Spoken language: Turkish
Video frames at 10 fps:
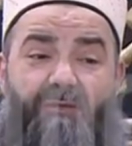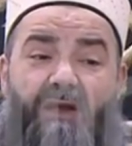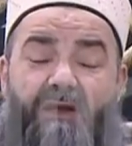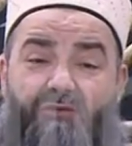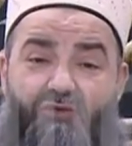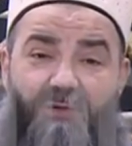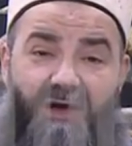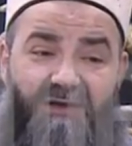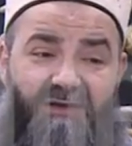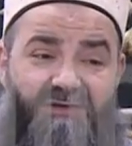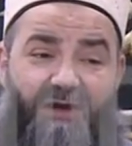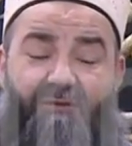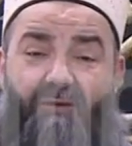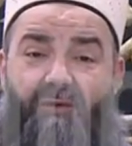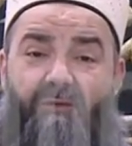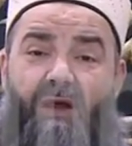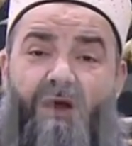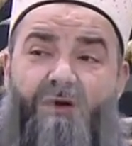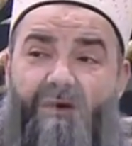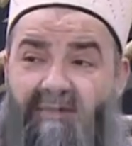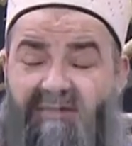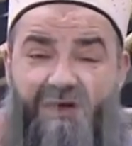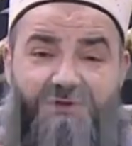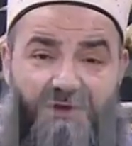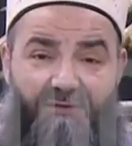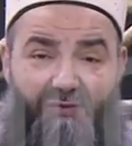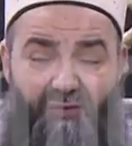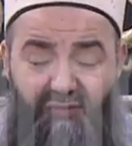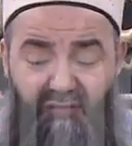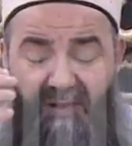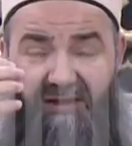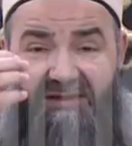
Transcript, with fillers: Belki bu cuma gecesi af olurum. ramazan Şerif'in son cuma